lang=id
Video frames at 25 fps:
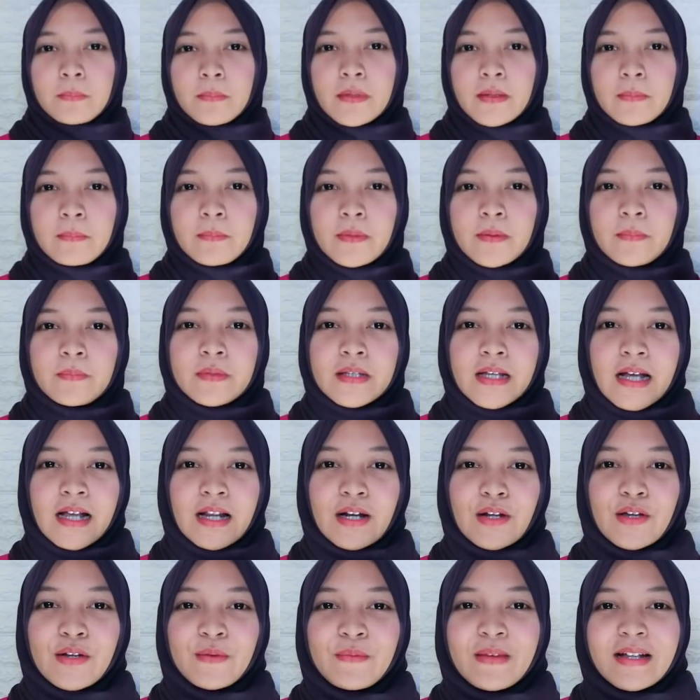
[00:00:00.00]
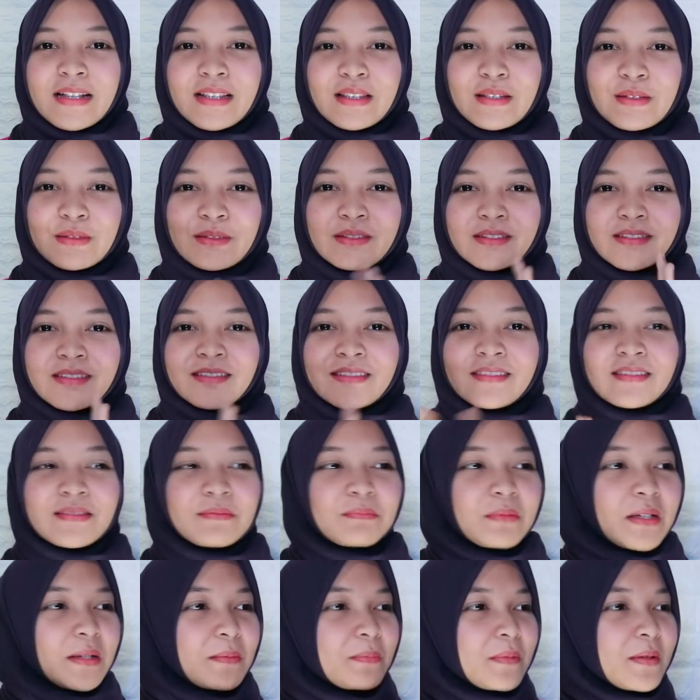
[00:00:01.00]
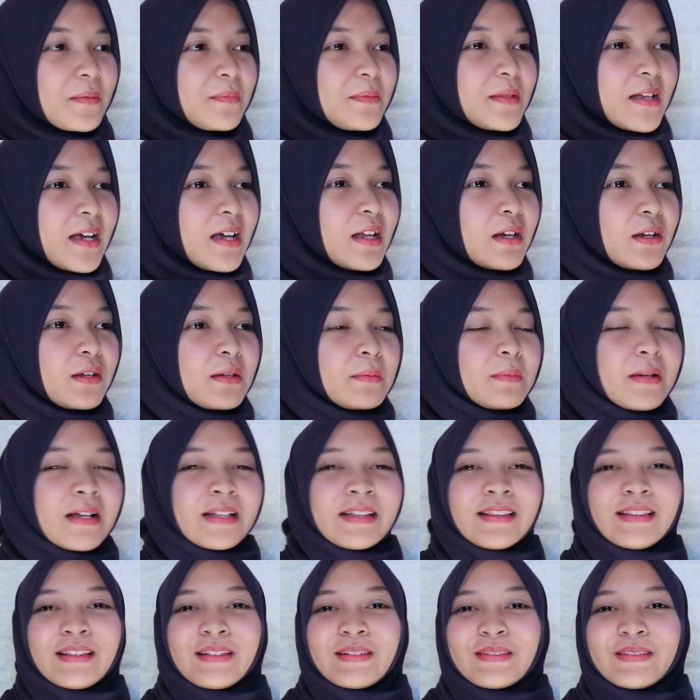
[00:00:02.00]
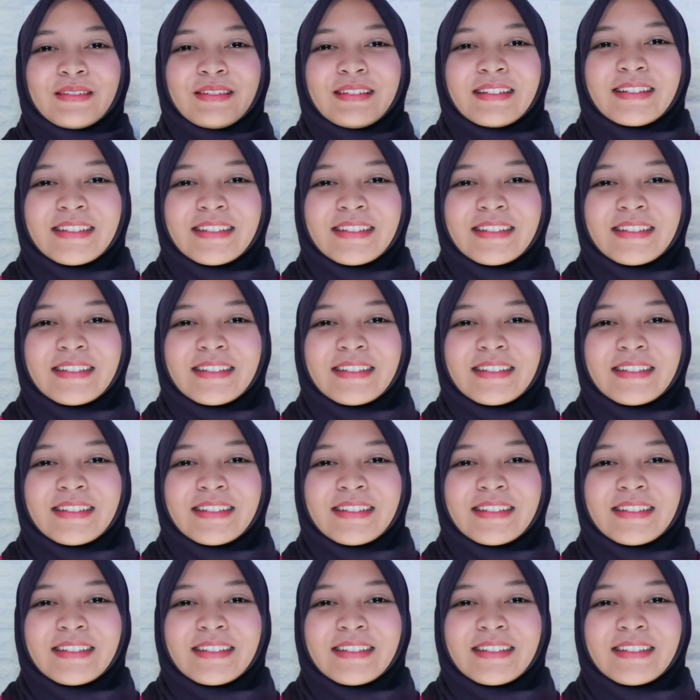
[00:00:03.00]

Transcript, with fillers: pip pip, pip calon mantu. Pip pip calon mantu.